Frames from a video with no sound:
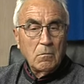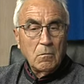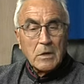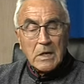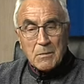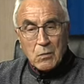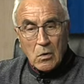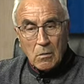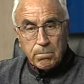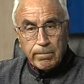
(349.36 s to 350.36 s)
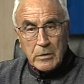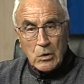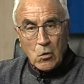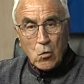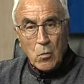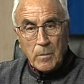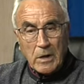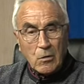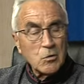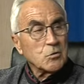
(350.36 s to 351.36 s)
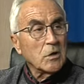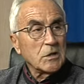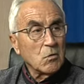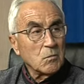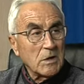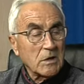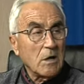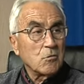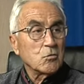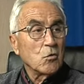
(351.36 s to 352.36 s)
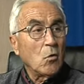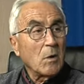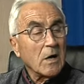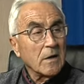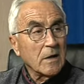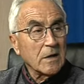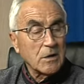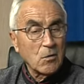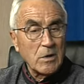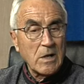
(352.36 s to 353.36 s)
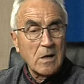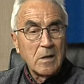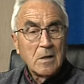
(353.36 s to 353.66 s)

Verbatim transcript: un equipo no cumple con los objetivos marcados o baja de categoría,